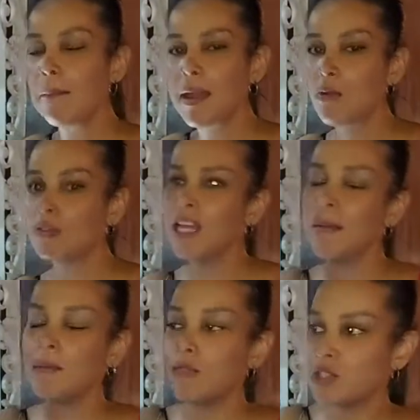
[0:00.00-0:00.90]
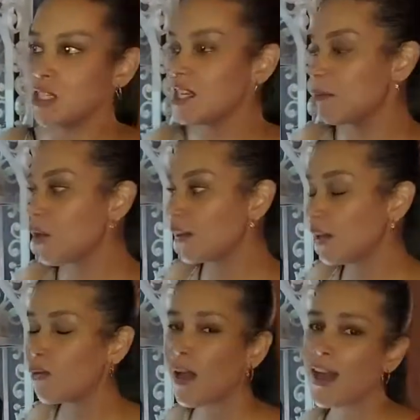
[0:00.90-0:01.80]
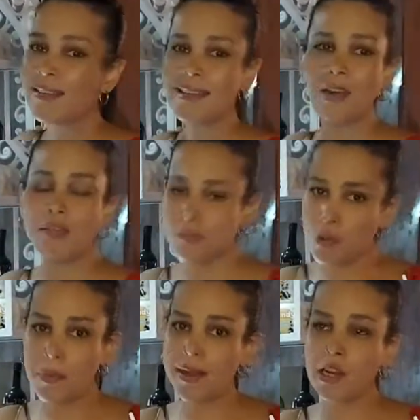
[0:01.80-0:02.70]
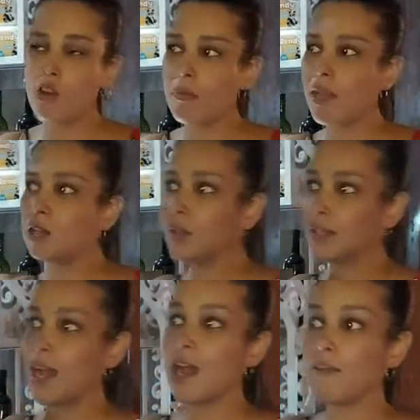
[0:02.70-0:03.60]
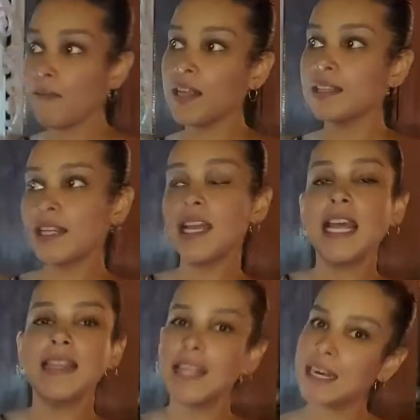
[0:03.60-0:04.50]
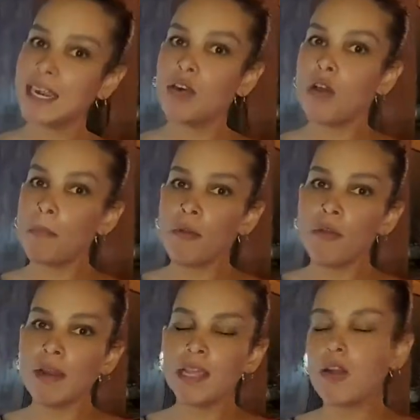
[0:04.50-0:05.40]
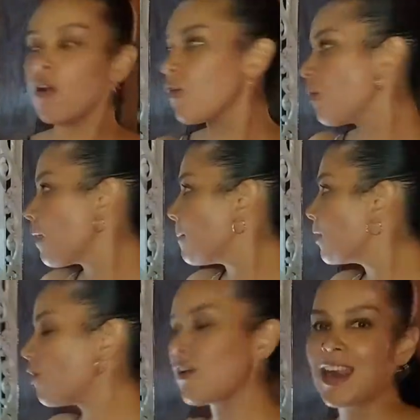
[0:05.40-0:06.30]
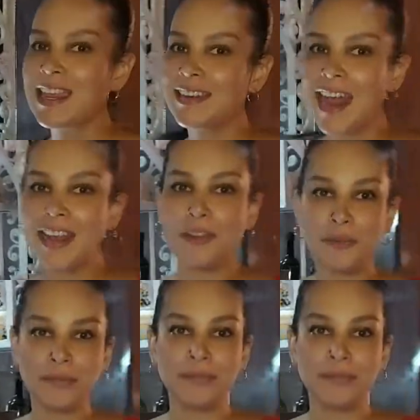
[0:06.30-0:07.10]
Me gusta muchísimo este lugar, se lo súper recomiendo. Está al frente del reloj público con mi amigo Reinaldo.